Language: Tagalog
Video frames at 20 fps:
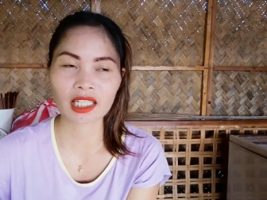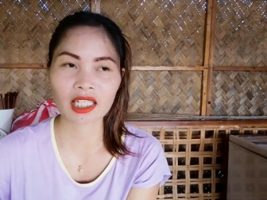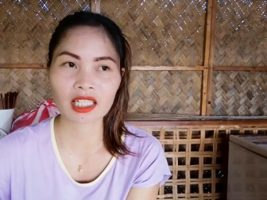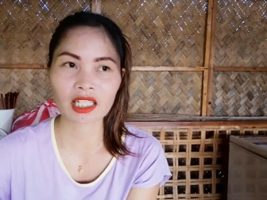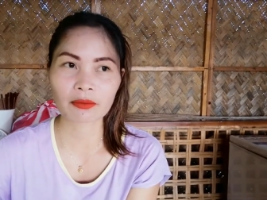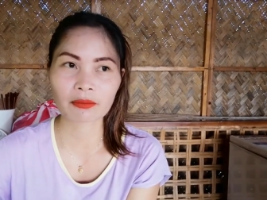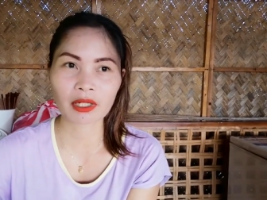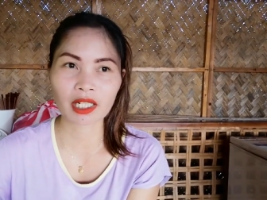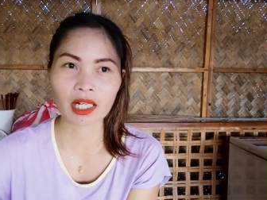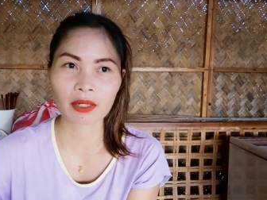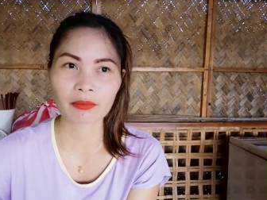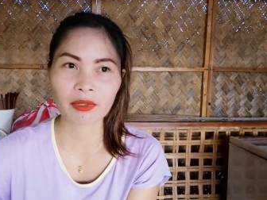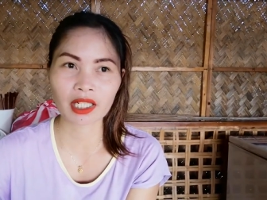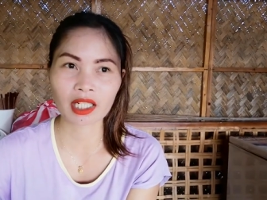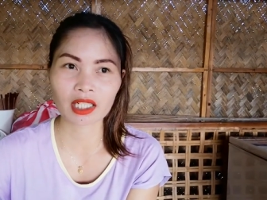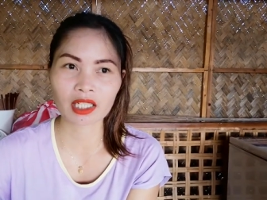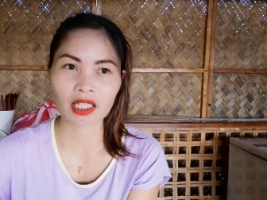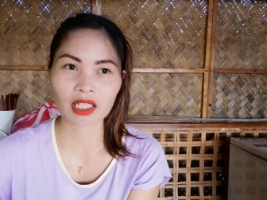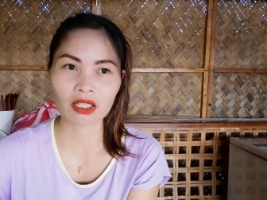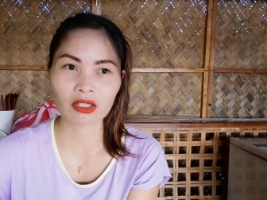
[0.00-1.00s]
Kasi marami
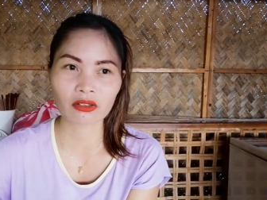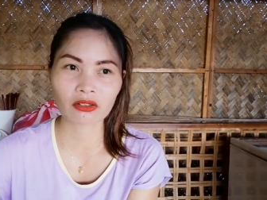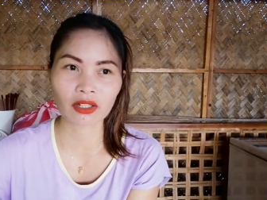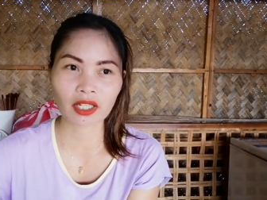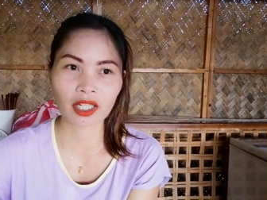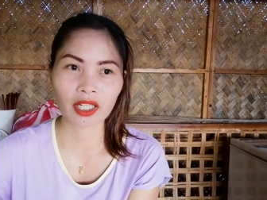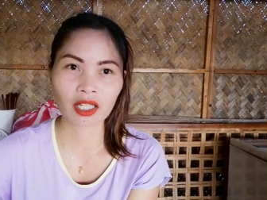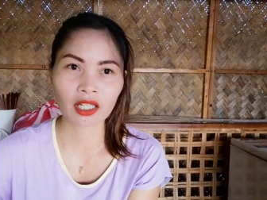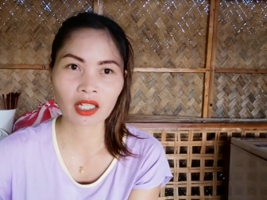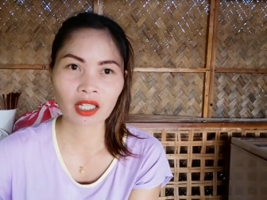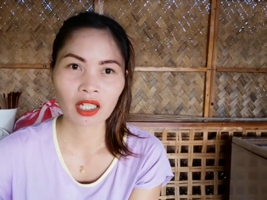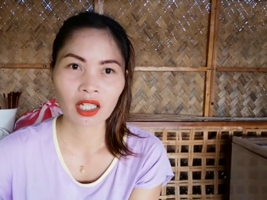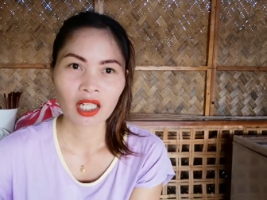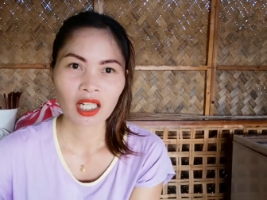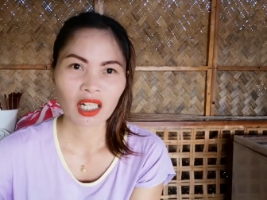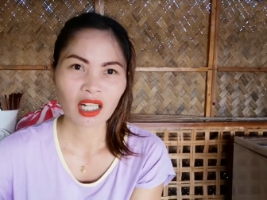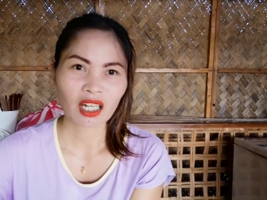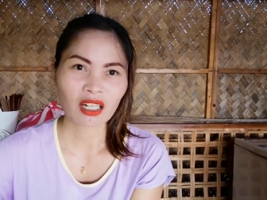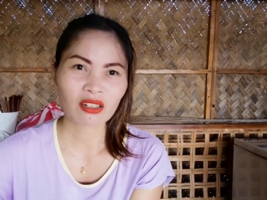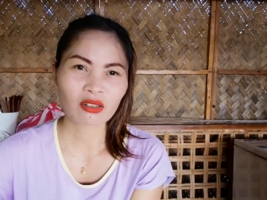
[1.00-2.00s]
yan dito eh.
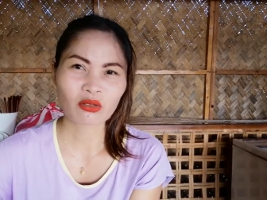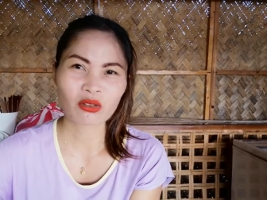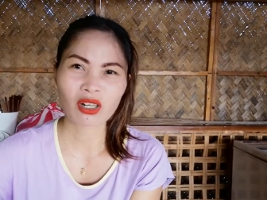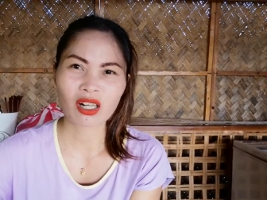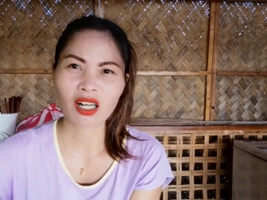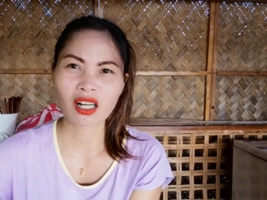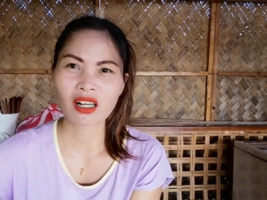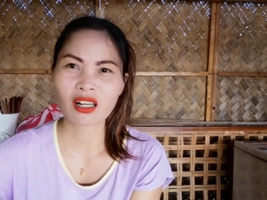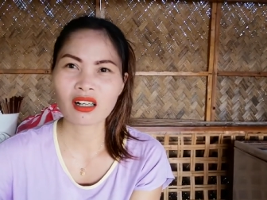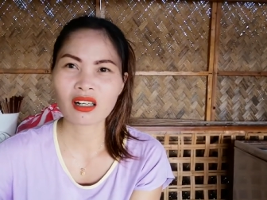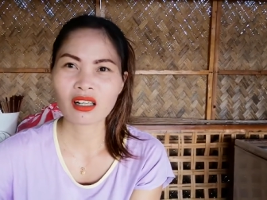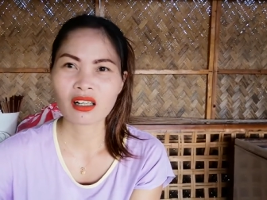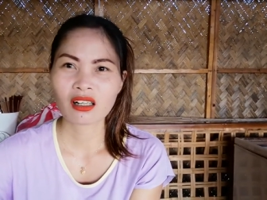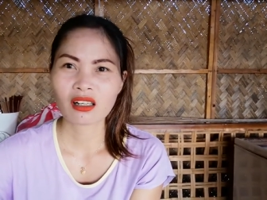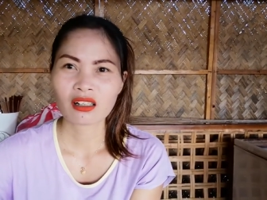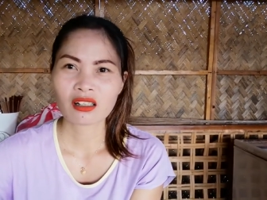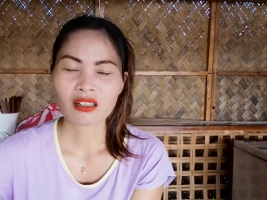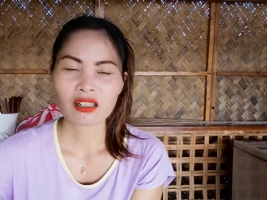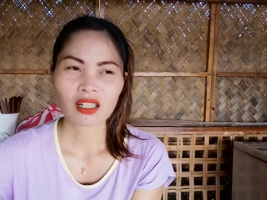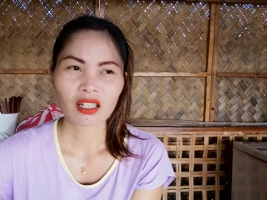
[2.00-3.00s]
Kaso lang,
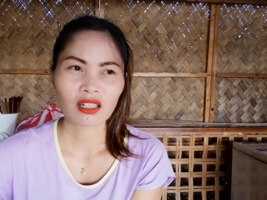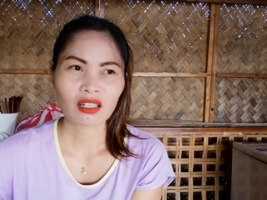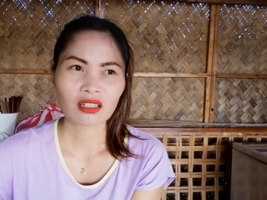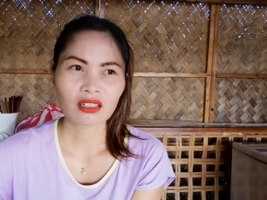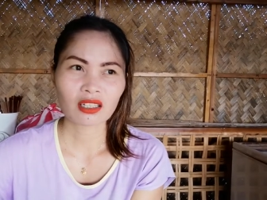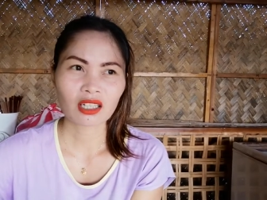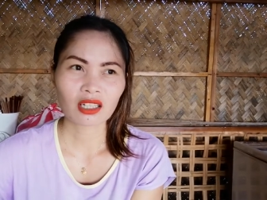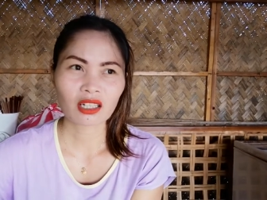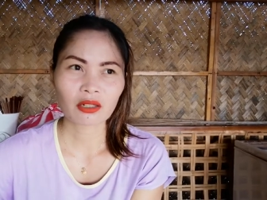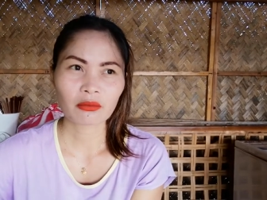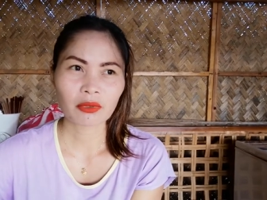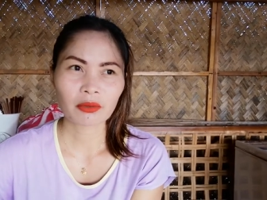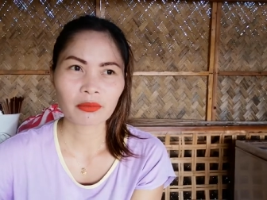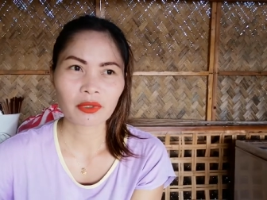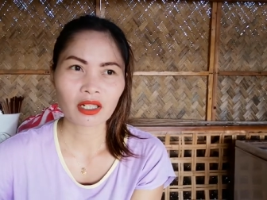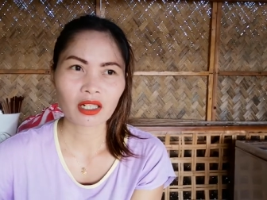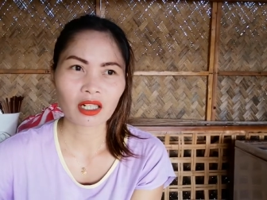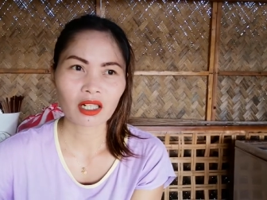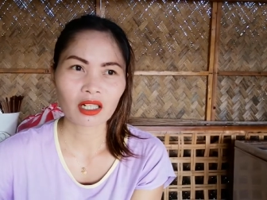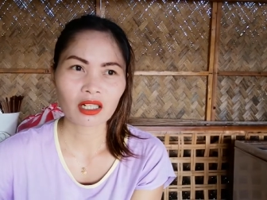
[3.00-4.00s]
eh, hindi kami
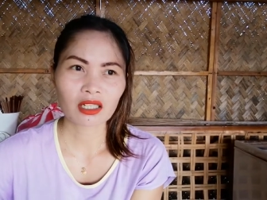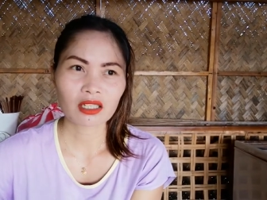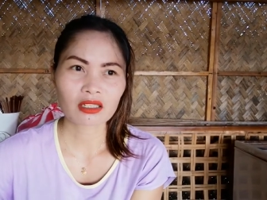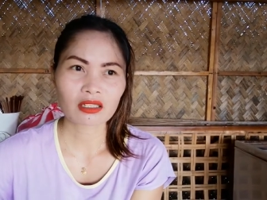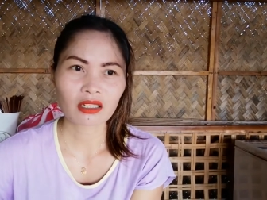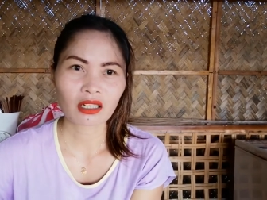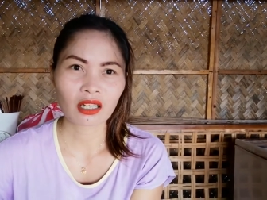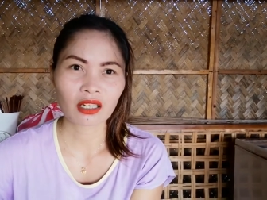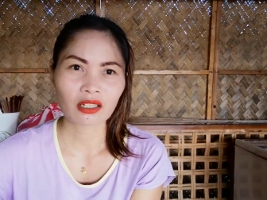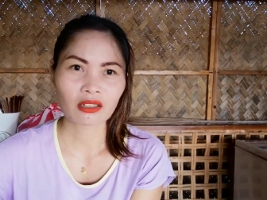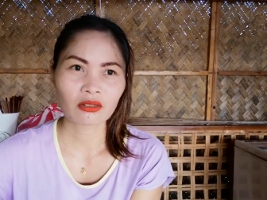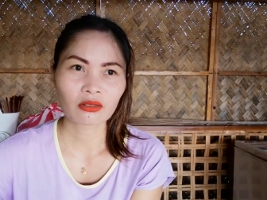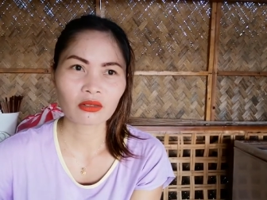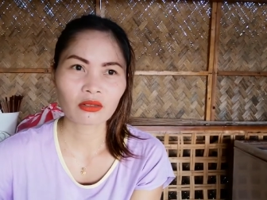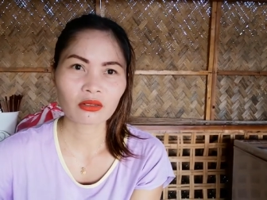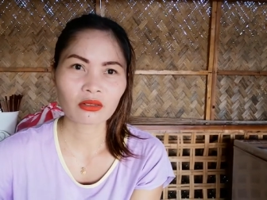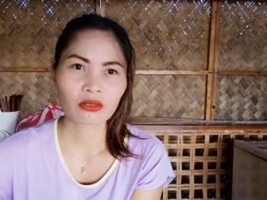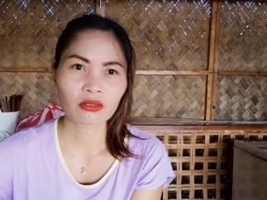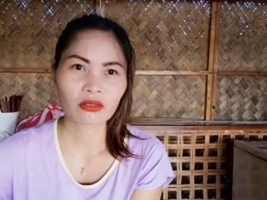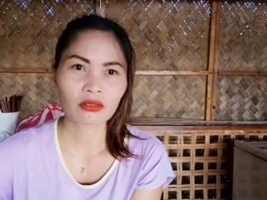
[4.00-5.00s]
makaalis
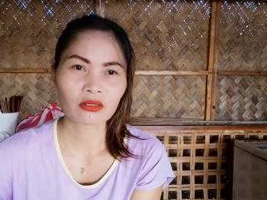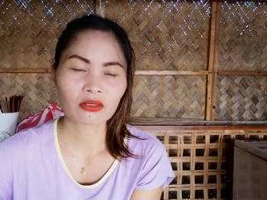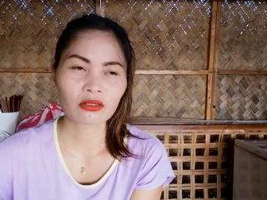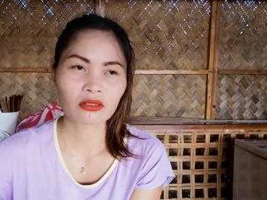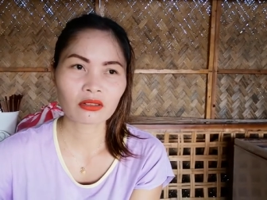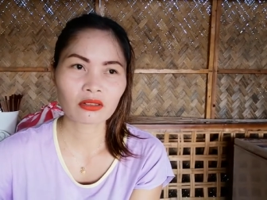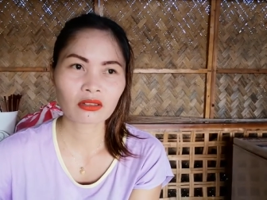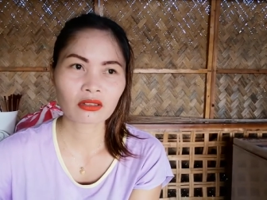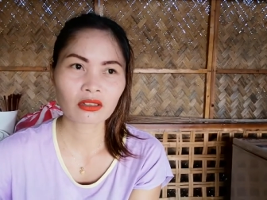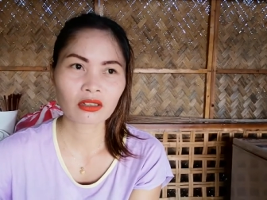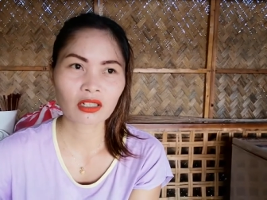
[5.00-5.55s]
ngayon.